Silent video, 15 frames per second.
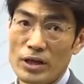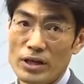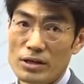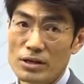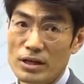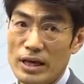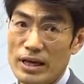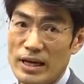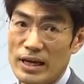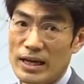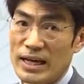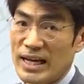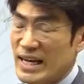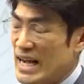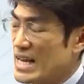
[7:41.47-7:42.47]
이렇게
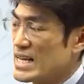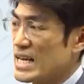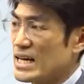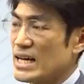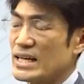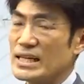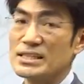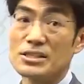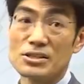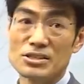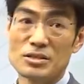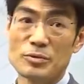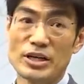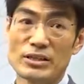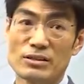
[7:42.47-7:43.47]
간략하게
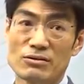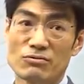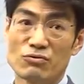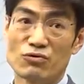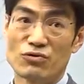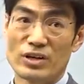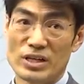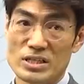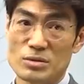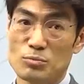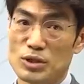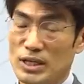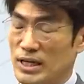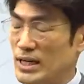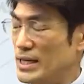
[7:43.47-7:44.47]
적으시면
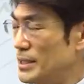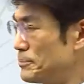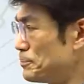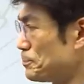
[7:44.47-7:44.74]
되겠습니다.